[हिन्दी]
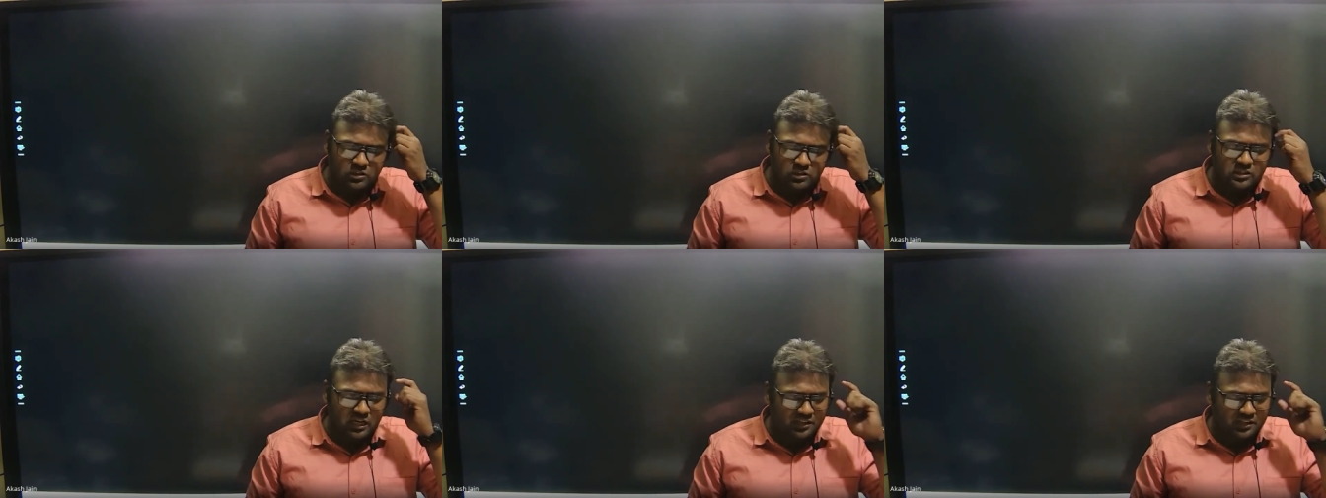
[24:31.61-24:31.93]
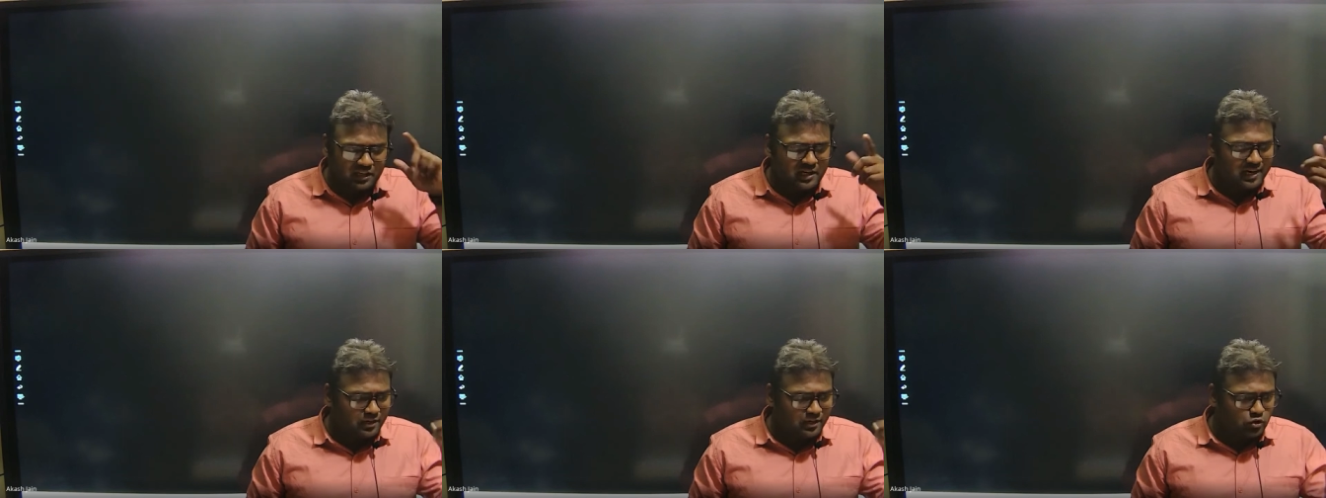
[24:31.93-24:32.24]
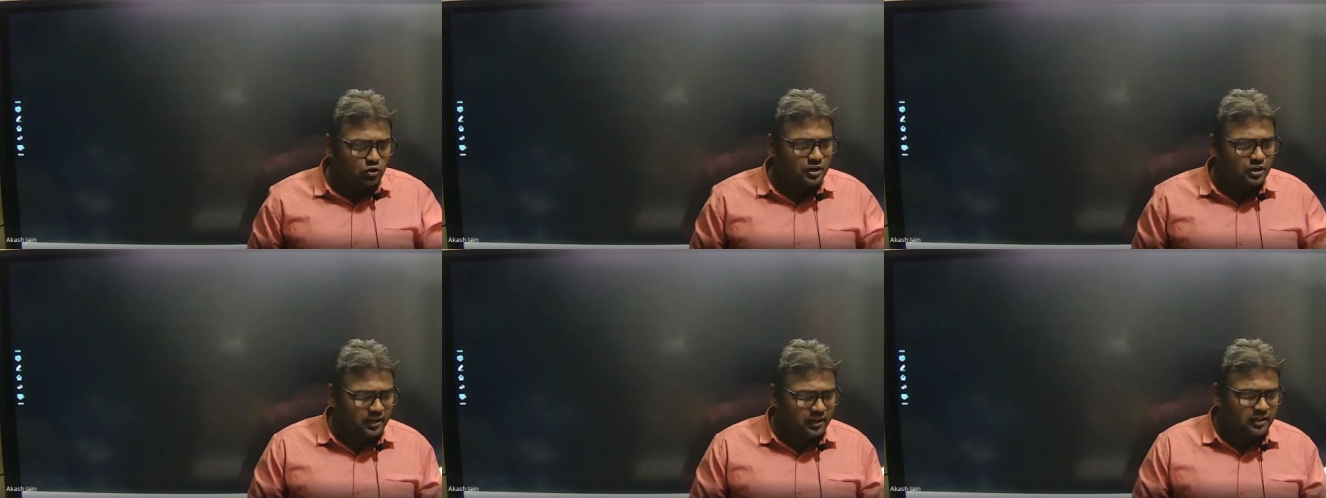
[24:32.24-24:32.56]
ज्यादा
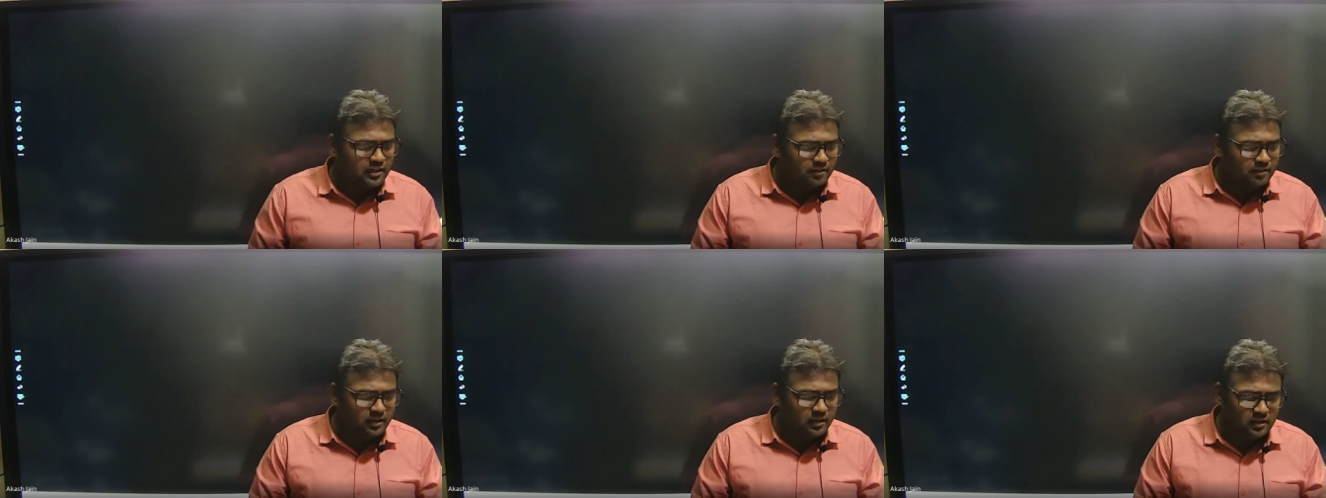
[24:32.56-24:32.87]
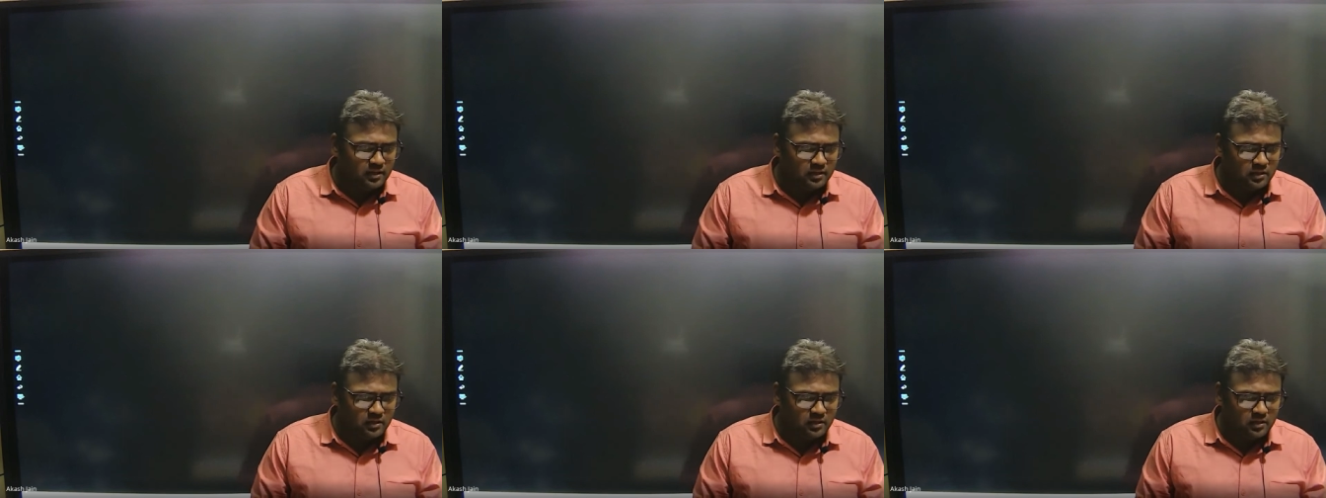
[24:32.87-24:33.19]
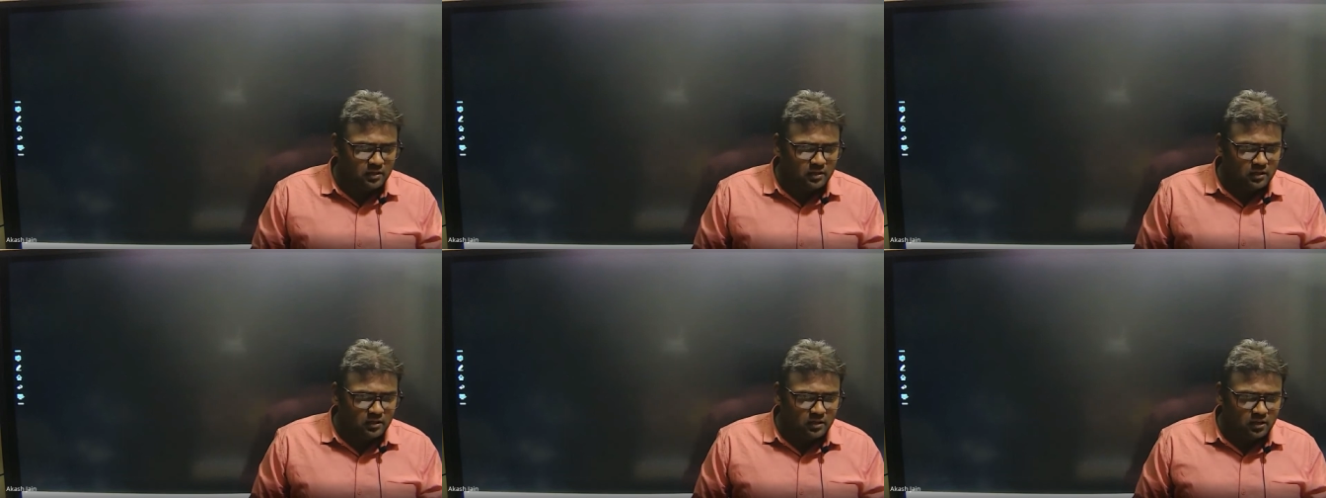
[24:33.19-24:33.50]
इलेक्ट्रोनेगेटिव है
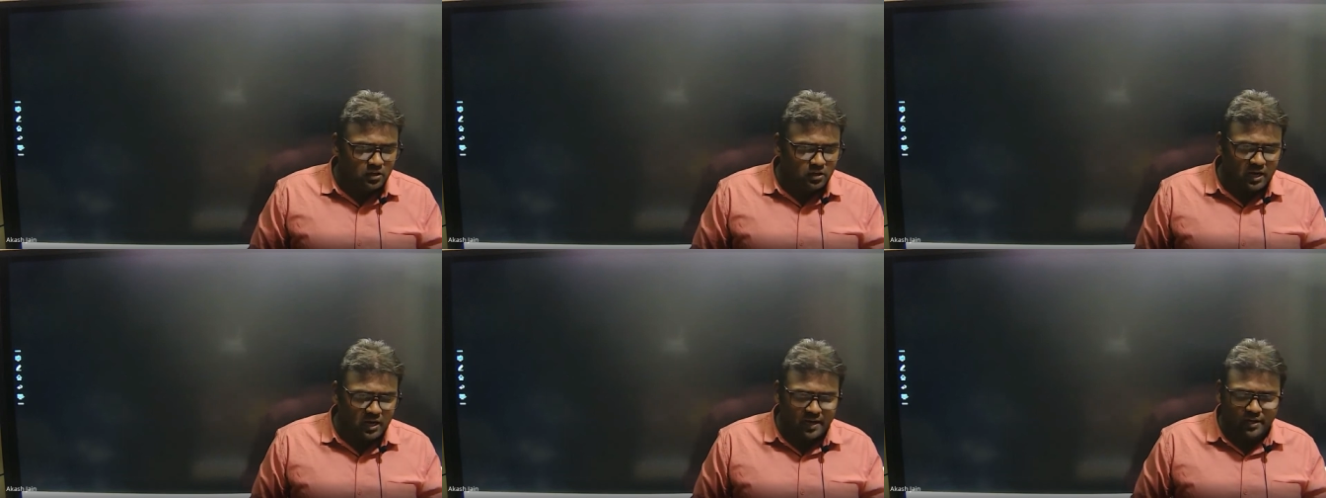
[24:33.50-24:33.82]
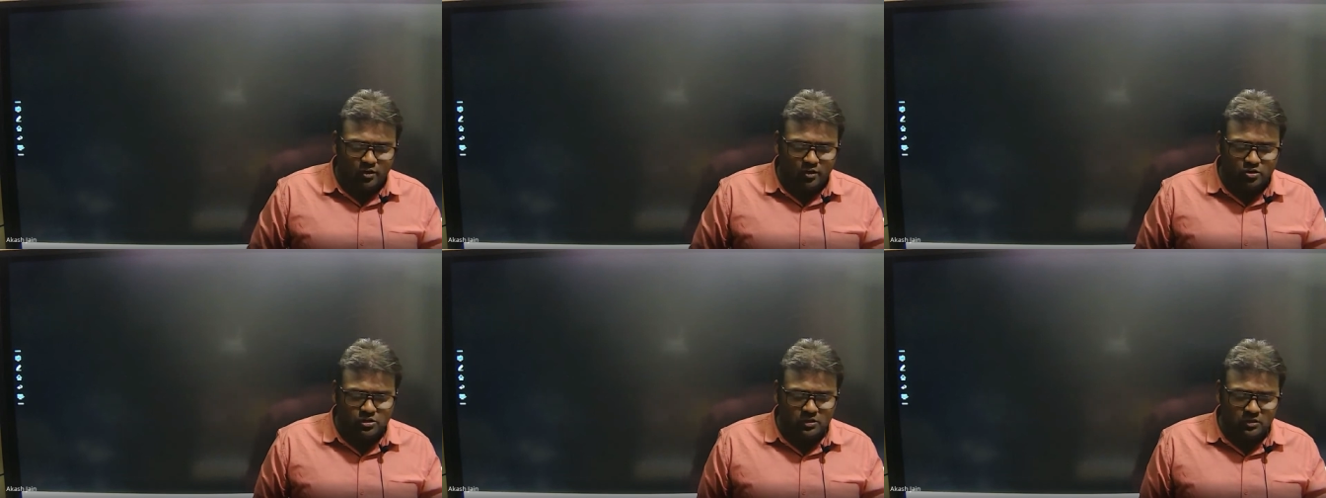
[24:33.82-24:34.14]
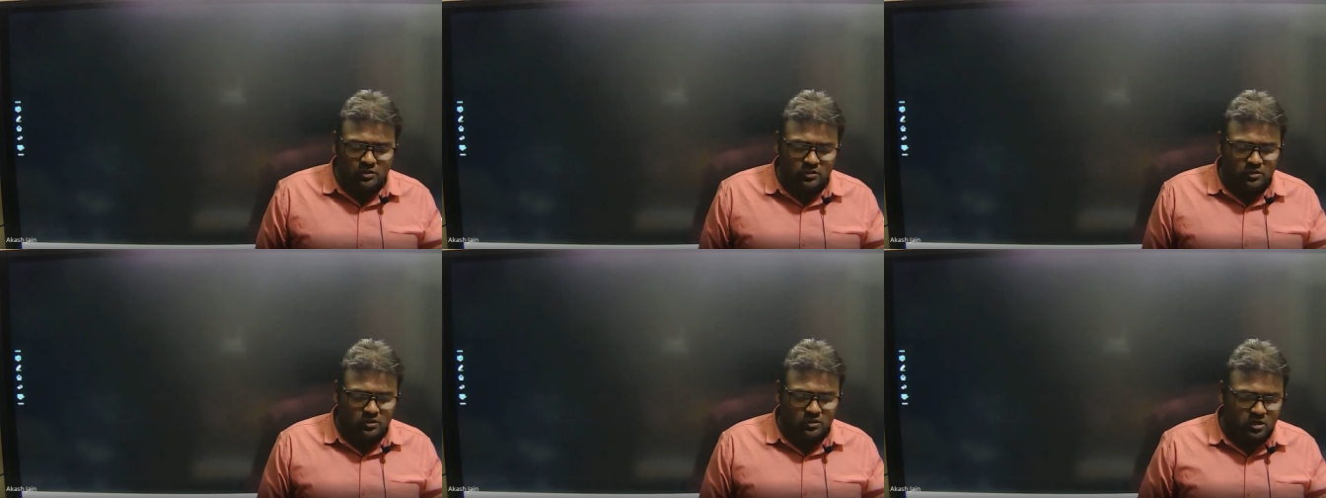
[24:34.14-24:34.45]
और हाइड्रोजन
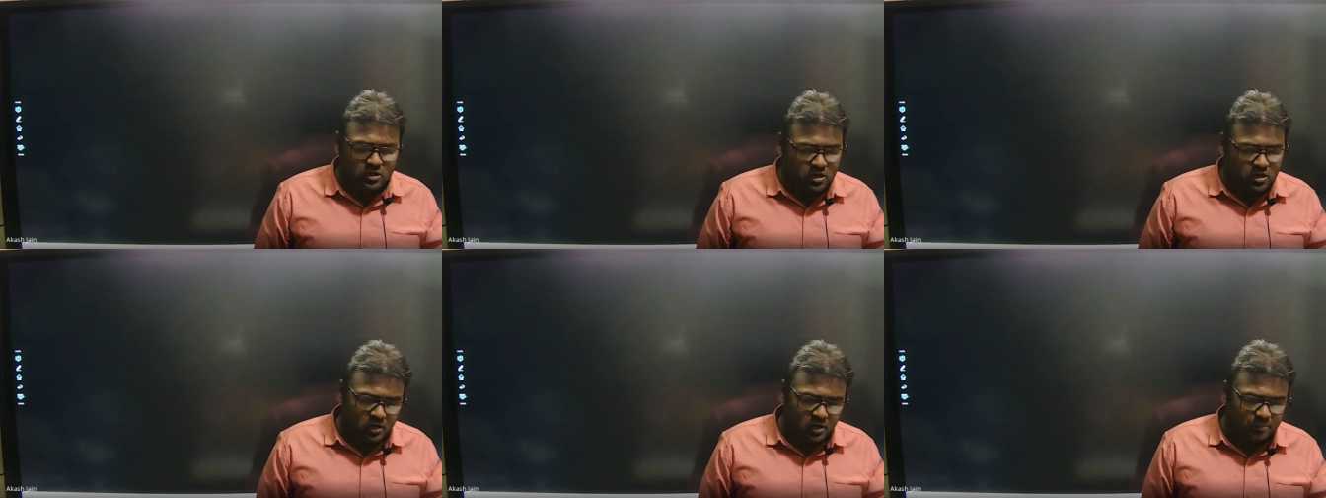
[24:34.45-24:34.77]
कम